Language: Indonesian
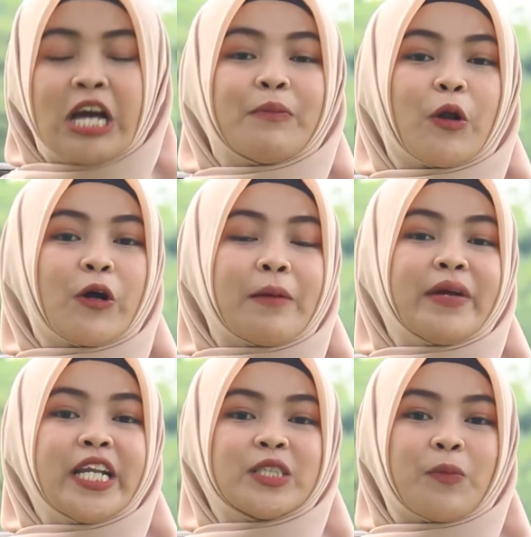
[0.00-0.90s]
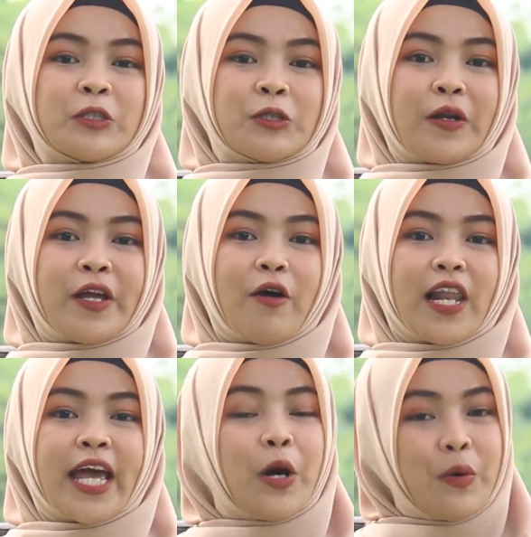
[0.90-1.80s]
Program ini disponsori
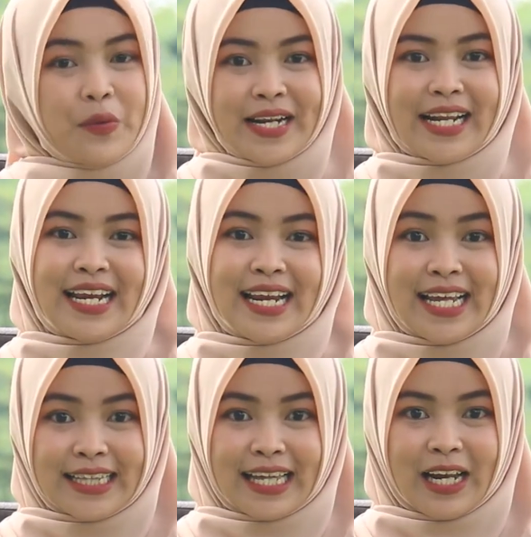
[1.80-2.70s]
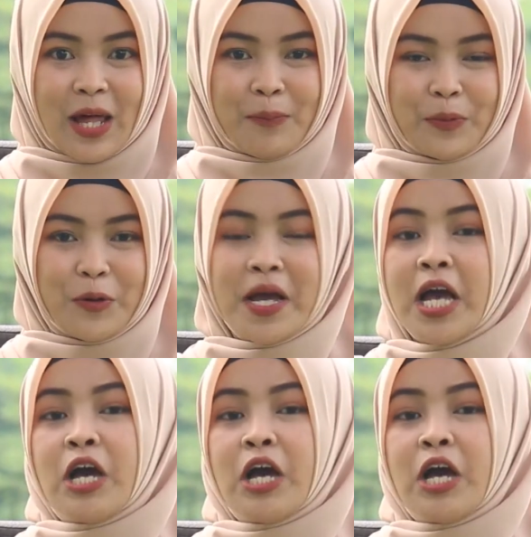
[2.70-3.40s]
oleh Uin Raden Intan Lampung,